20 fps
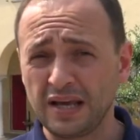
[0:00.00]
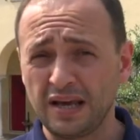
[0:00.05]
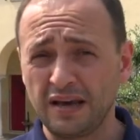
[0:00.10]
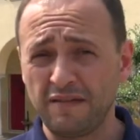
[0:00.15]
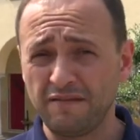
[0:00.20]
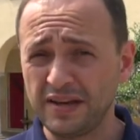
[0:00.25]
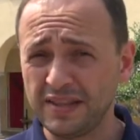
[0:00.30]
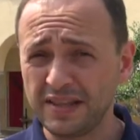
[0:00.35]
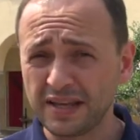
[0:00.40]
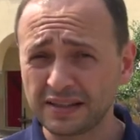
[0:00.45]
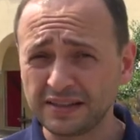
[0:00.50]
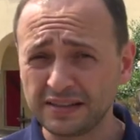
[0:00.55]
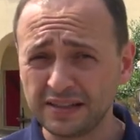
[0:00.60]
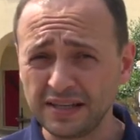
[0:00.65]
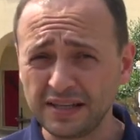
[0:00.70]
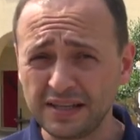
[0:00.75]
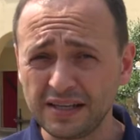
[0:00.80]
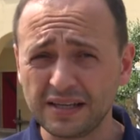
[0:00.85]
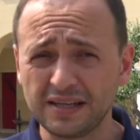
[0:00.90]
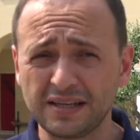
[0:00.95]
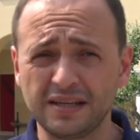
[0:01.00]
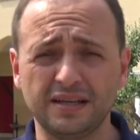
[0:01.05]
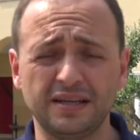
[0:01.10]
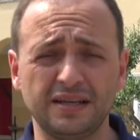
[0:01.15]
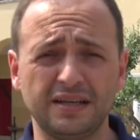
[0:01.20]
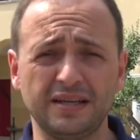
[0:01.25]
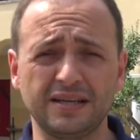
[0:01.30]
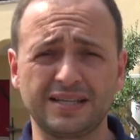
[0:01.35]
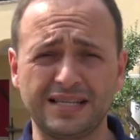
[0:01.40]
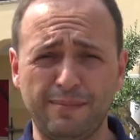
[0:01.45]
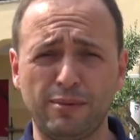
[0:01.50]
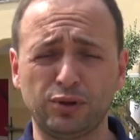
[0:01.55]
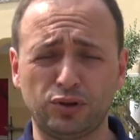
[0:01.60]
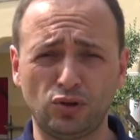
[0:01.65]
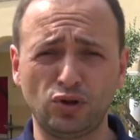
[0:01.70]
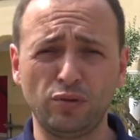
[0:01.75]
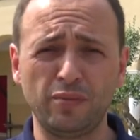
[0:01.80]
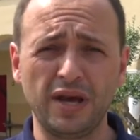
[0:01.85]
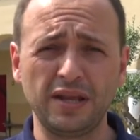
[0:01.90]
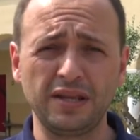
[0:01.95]
Venerdì, eh,
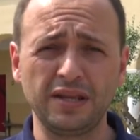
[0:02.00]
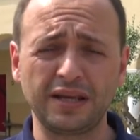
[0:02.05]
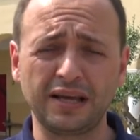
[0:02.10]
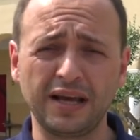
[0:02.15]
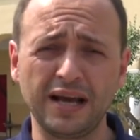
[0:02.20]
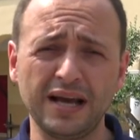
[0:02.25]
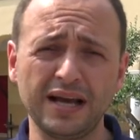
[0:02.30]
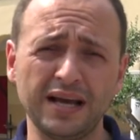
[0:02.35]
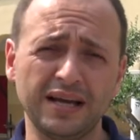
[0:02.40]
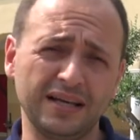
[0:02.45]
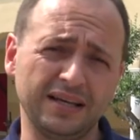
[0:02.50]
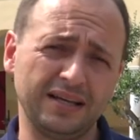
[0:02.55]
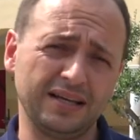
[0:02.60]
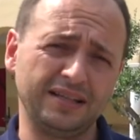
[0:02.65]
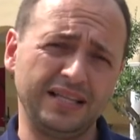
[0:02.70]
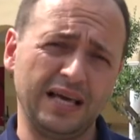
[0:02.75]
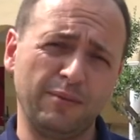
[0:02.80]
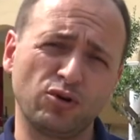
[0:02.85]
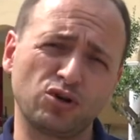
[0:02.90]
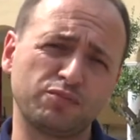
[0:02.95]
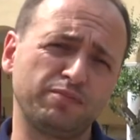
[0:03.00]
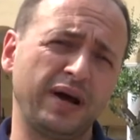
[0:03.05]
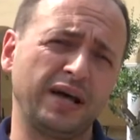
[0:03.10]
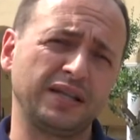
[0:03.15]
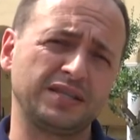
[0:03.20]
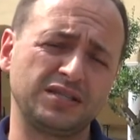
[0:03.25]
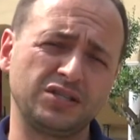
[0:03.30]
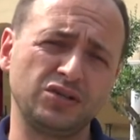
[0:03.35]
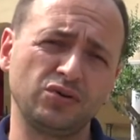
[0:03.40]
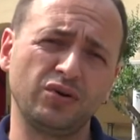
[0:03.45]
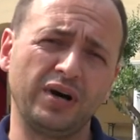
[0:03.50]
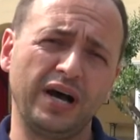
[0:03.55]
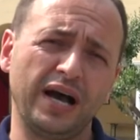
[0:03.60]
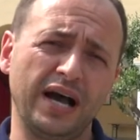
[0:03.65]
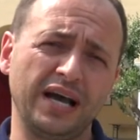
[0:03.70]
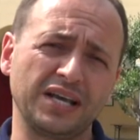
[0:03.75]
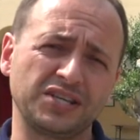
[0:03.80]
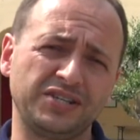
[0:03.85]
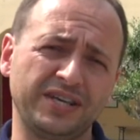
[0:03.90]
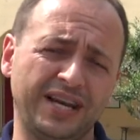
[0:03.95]
sabato e domenica diamo spazio
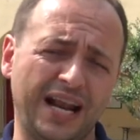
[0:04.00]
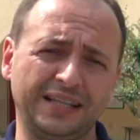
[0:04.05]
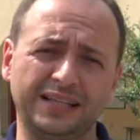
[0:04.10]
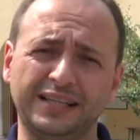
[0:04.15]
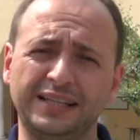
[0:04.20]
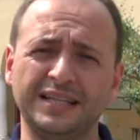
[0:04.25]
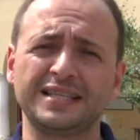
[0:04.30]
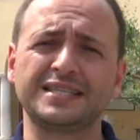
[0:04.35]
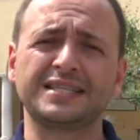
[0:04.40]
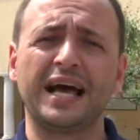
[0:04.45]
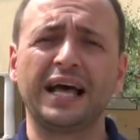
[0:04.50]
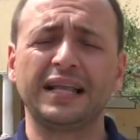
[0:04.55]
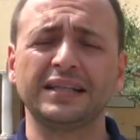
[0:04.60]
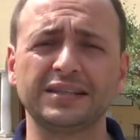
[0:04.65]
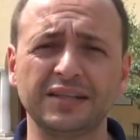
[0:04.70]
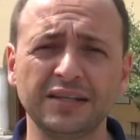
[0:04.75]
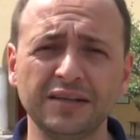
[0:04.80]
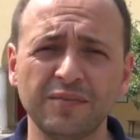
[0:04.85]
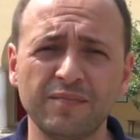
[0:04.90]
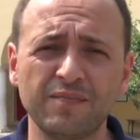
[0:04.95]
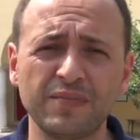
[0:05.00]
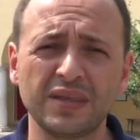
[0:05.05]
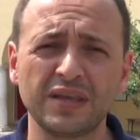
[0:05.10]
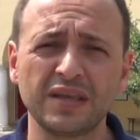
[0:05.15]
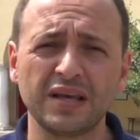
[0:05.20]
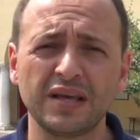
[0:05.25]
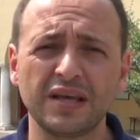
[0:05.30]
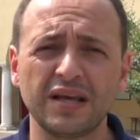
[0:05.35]
a serate danzanti